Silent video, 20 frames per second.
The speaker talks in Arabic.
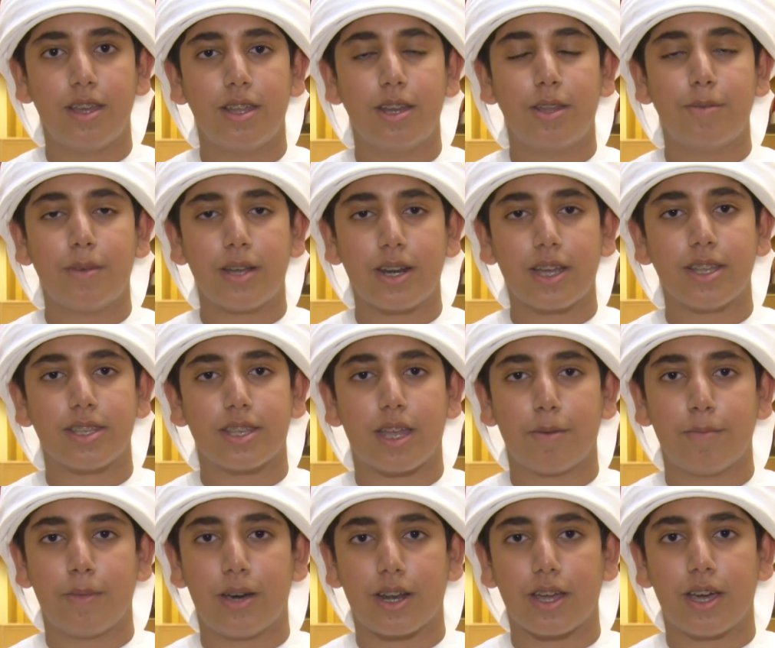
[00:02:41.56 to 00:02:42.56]
لمركز
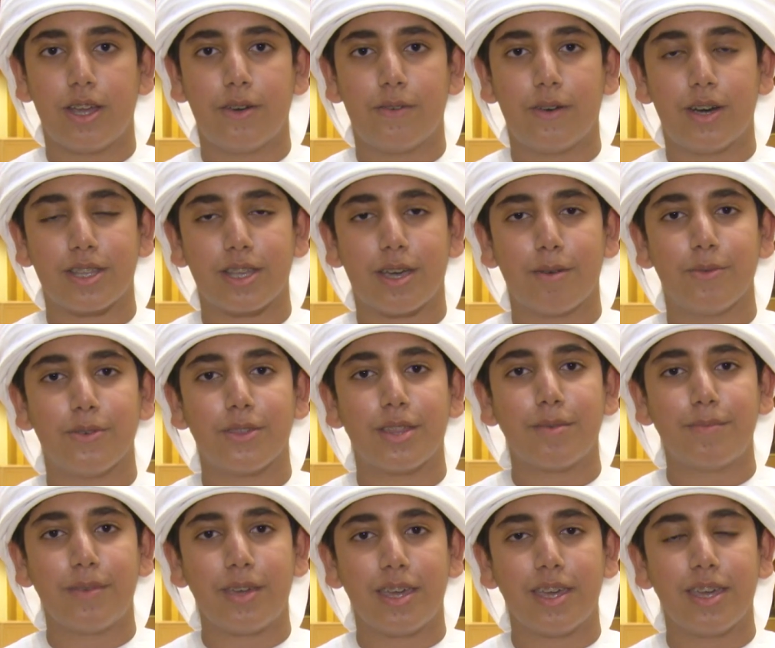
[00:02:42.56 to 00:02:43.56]
أخبار قنوات أبو
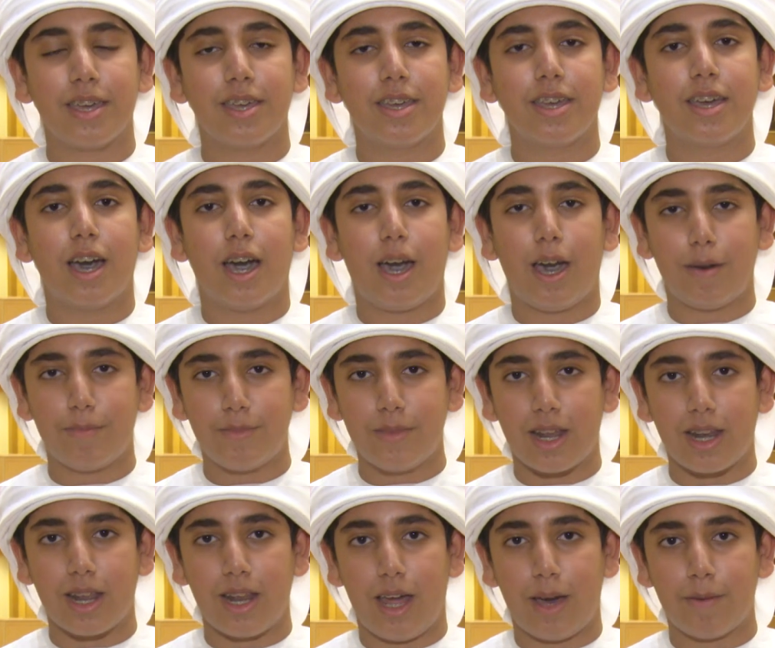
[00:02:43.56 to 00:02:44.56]
ظبي
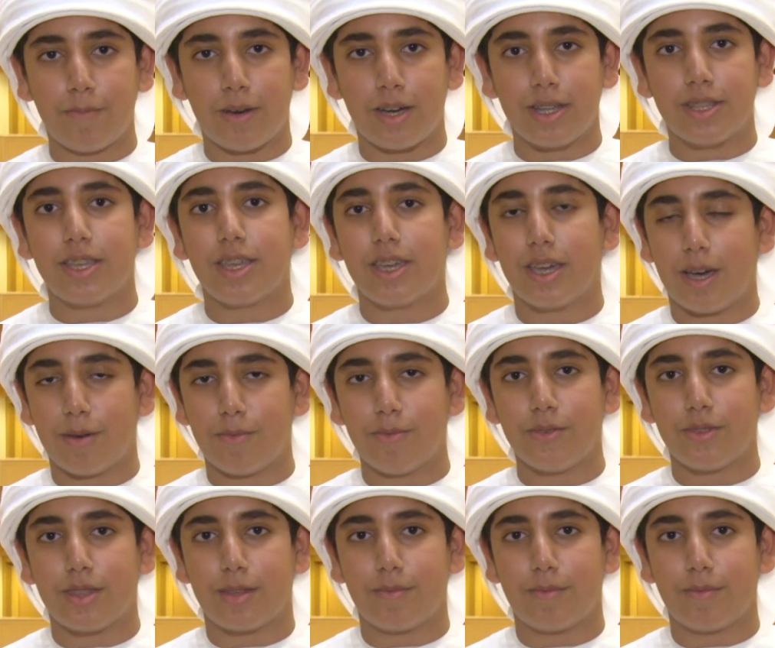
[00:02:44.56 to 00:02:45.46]
عبد الله الحمادي أبو